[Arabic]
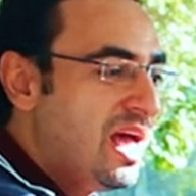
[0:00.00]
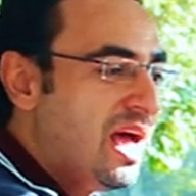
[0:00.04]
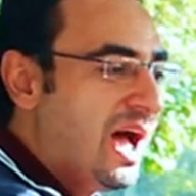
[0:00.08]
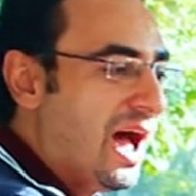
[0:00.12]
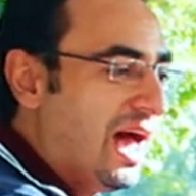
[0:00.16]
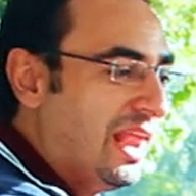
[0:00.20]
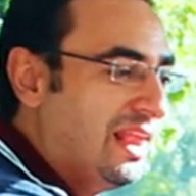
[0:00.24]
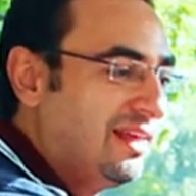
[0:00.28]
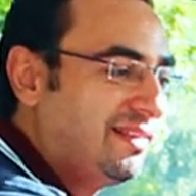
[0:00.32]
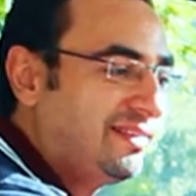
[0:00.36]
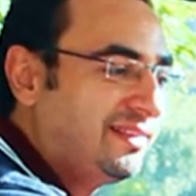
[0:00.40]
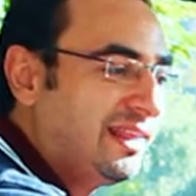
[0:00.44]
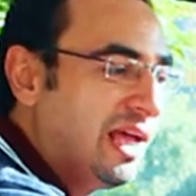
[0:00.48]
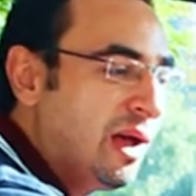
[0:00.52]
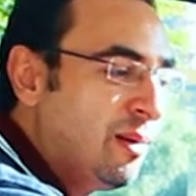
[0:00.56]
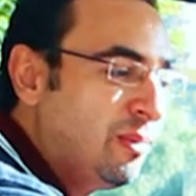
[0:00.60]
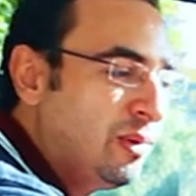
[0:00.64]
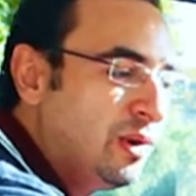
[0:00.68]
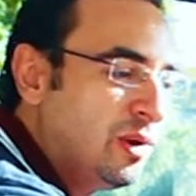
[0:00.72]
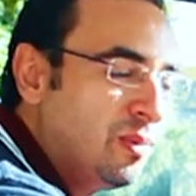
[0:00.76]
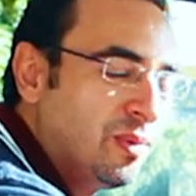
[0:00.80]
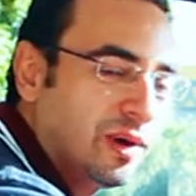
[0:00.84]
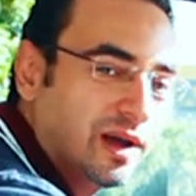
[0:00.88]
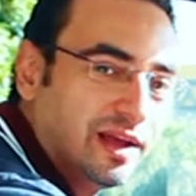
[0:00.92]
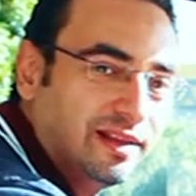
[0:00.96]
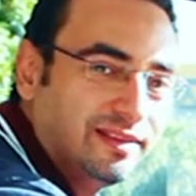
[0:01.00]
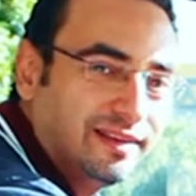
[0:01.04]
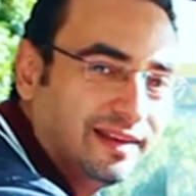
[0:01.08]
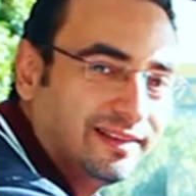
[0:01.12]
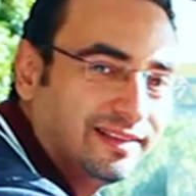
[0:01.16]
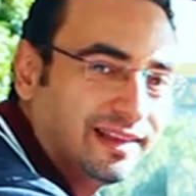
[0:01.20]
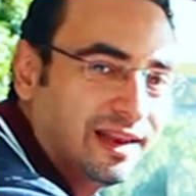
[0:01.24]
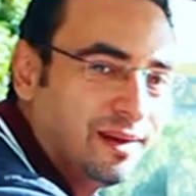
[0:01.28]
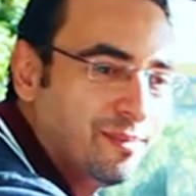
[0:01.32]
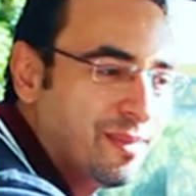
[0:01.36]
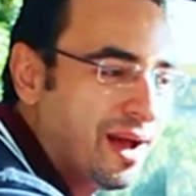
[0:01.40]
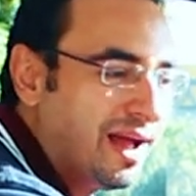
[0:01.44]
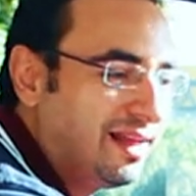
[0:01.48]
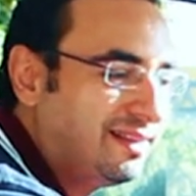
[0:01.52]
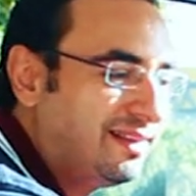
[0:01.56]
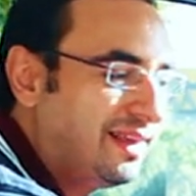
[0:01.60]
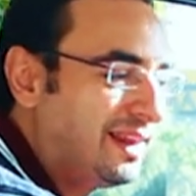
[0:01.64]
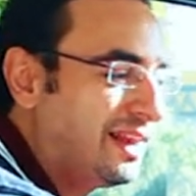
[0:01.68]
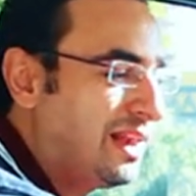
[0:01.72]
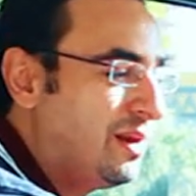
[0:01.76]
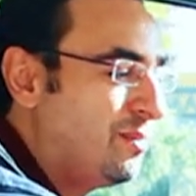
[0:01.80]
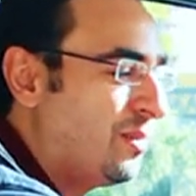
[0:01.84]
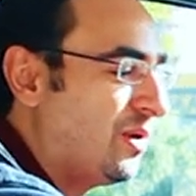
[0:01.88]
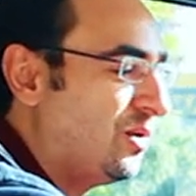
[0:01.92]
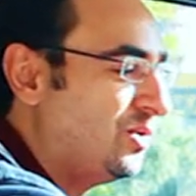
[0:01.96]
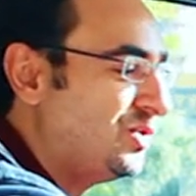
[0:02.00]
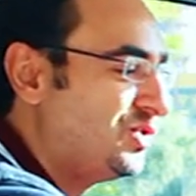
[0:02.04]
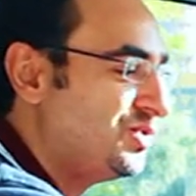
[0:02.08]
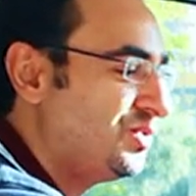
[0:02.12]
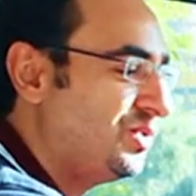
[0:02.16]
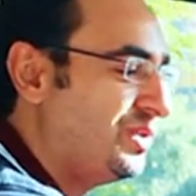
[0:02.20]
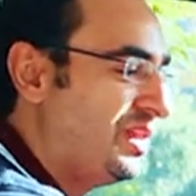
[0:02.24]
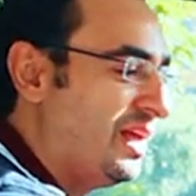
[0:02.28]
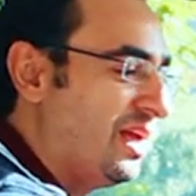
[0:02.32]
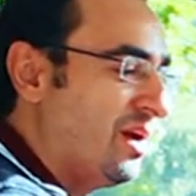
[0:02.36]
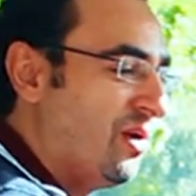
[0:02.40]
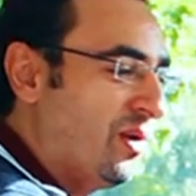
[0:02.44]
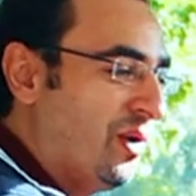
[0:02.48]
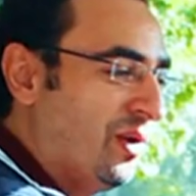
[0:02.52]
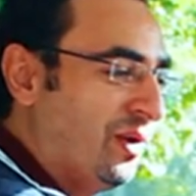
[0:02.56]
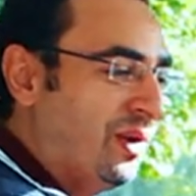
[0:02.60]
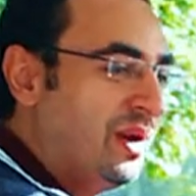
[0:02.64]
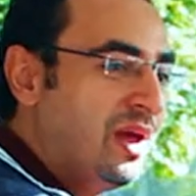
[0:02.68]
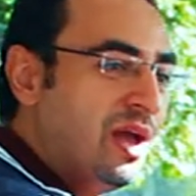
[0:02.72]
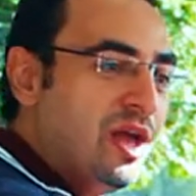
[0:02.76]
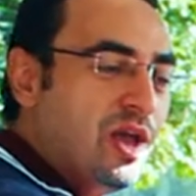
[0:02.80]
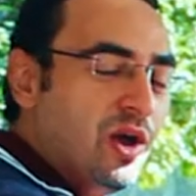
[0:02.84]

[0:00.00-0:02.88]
على التابلو بقطعه المعدن الموجوده هون